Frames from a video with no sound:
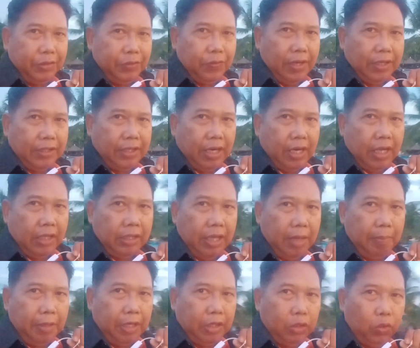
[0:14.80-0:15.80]
suasananya
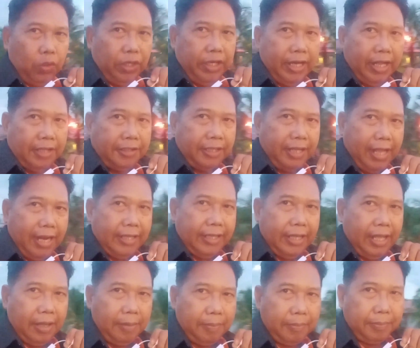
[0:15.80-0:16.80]
begitu indah sekali
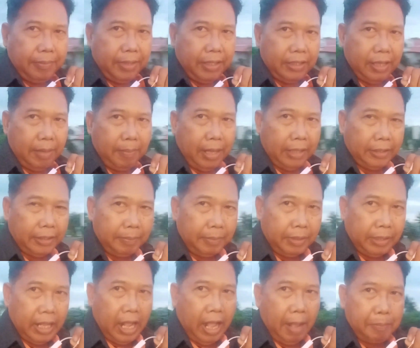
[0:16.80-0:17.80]
ya. Bersama tim
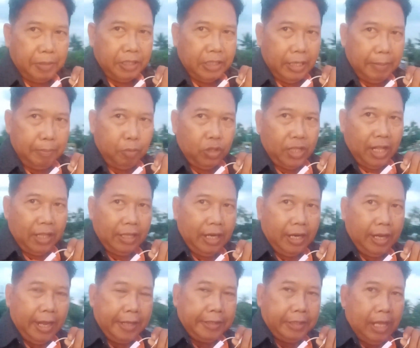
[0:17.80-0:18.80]
kita habis liputan
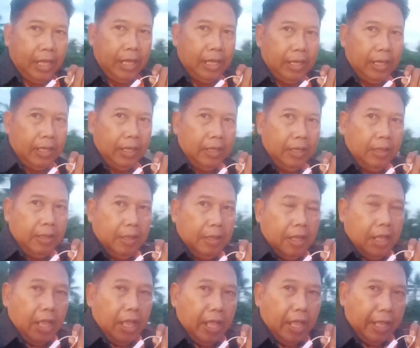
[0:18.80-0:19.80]
terkait uh,
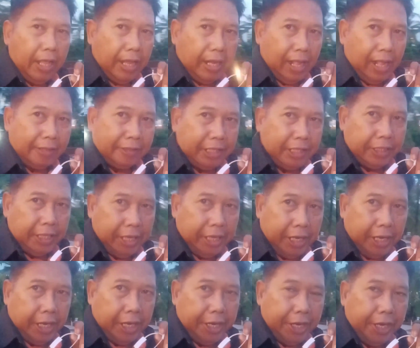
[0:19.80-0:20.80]
KTT
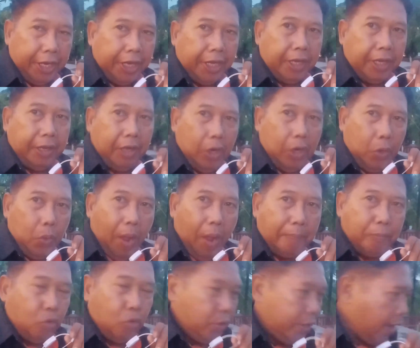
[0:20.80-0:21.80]

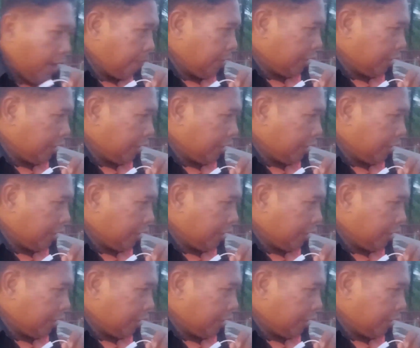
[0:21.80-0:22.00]
20 ya